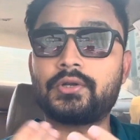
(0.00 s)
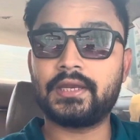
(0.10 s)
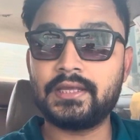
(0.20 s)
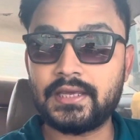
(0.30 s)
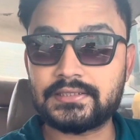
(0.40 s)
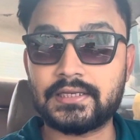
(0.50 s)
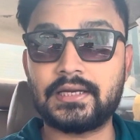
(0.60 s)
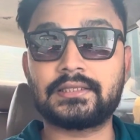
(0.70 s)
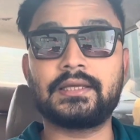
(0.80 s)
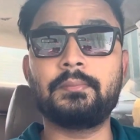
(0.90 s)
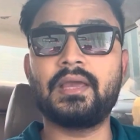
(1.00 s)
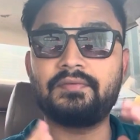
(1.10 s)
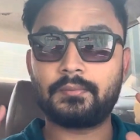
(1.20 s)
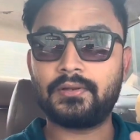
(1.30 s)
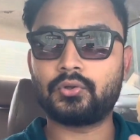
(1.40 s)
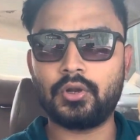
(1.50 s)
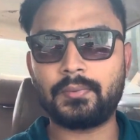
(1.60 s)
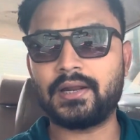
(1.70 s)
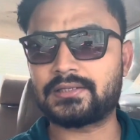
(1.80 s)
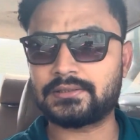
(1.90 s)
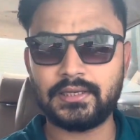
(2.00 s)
ट्रेनिंग कैसे करते हैं मेल फीमेल दोनों अप्लाई कर सकते हैं